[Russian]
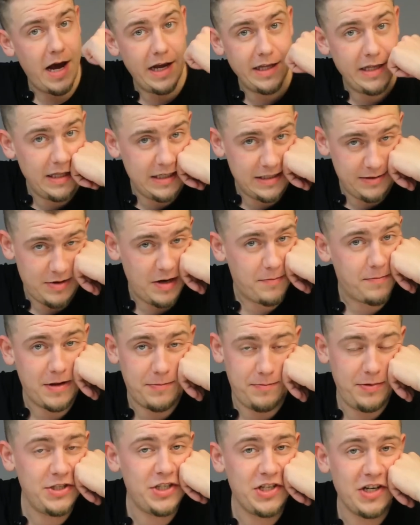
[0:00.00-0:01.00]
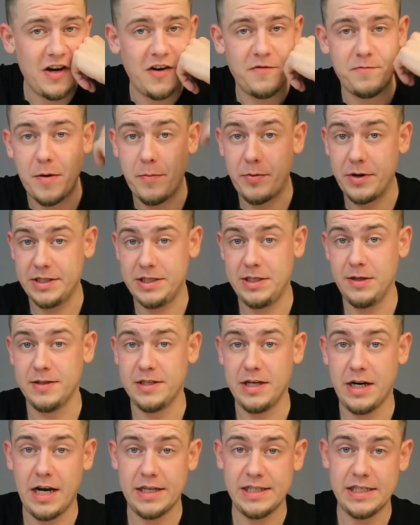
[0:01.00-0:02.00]
Один из моих подписчиков попросил
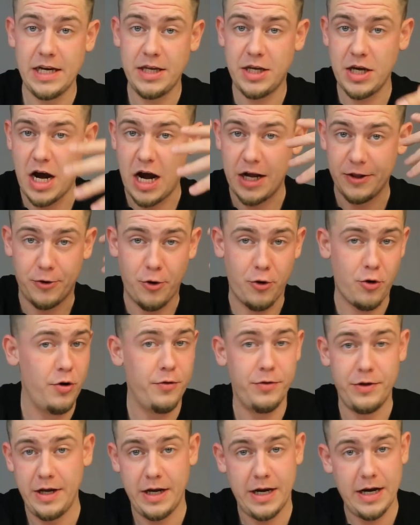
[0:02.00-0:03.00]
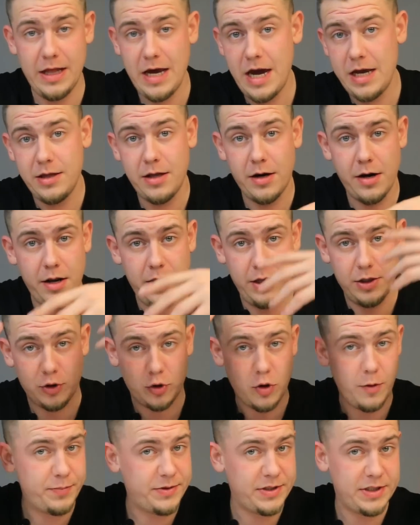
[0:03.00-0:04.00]
заказать адронный коллайдер, и,
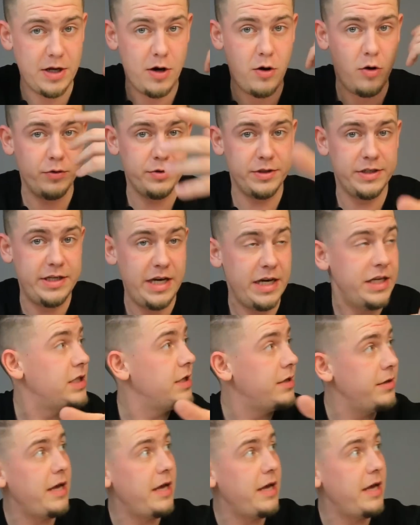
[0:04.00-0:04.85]
собственно, он здесь.